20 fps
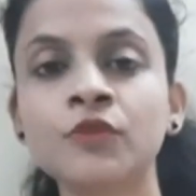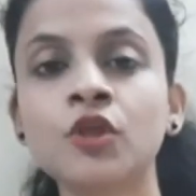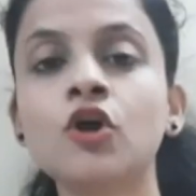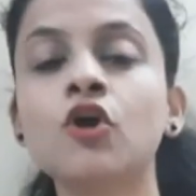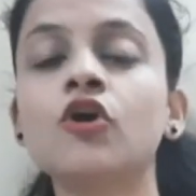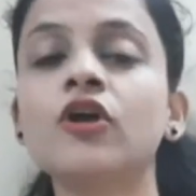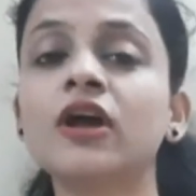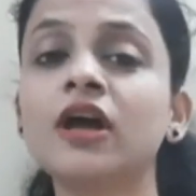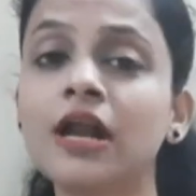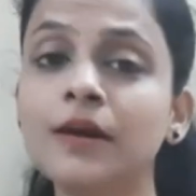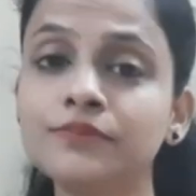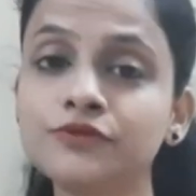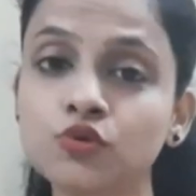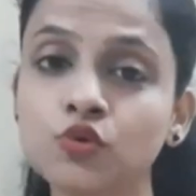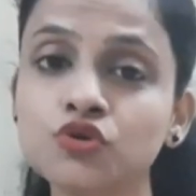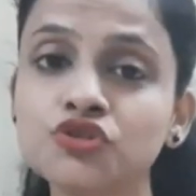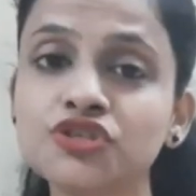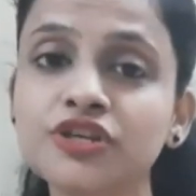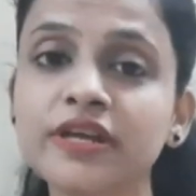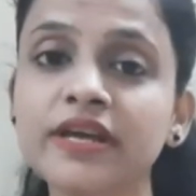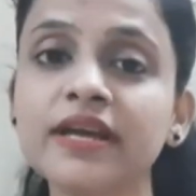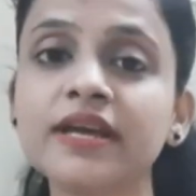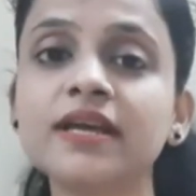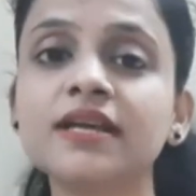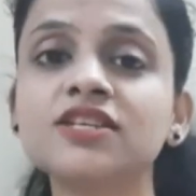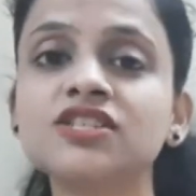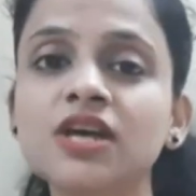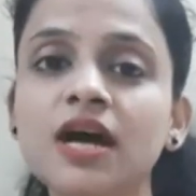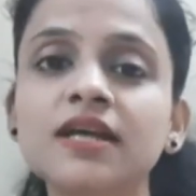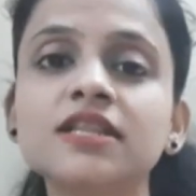और अगर आप सोच रहे हैं कि
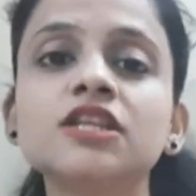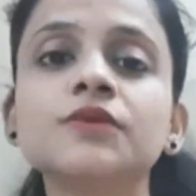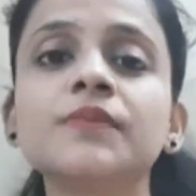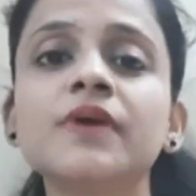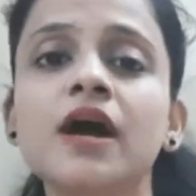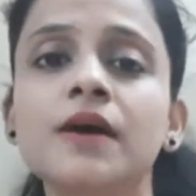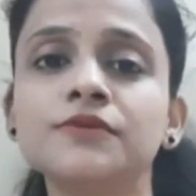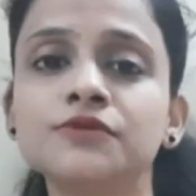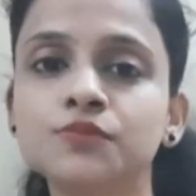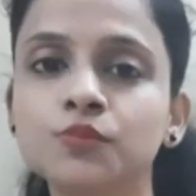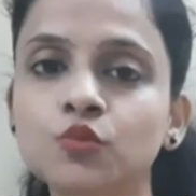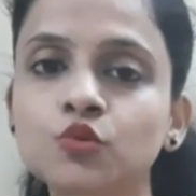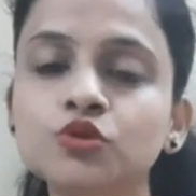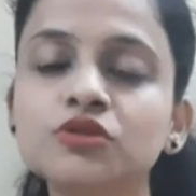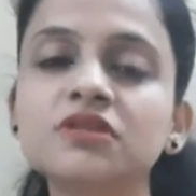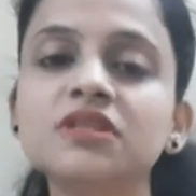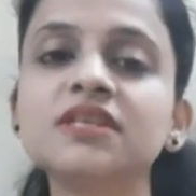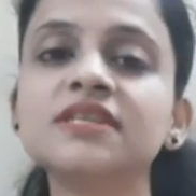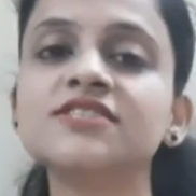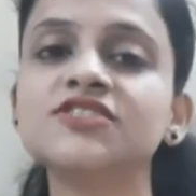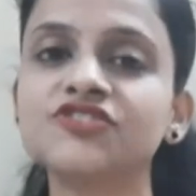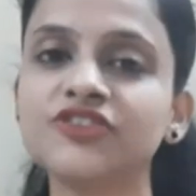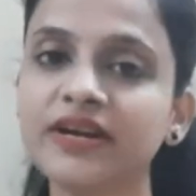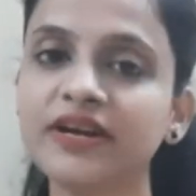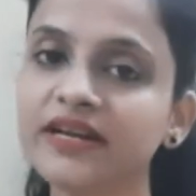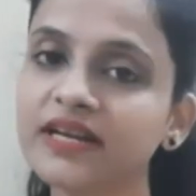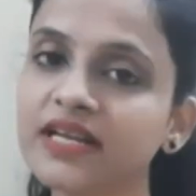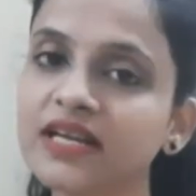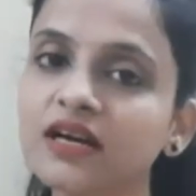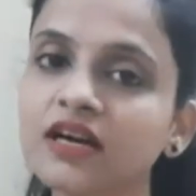शादी में आप स्मूथनिंग
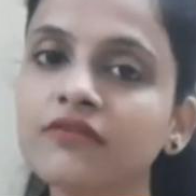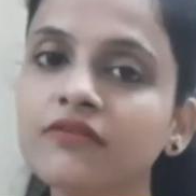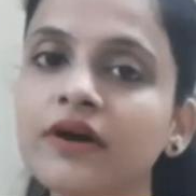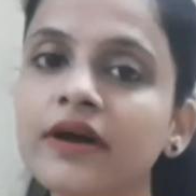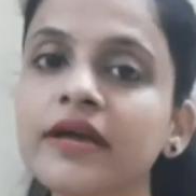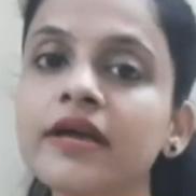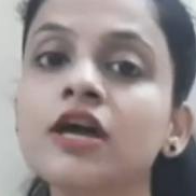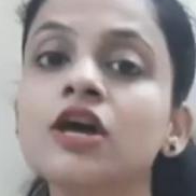स्ट्रेटनिंग करवाए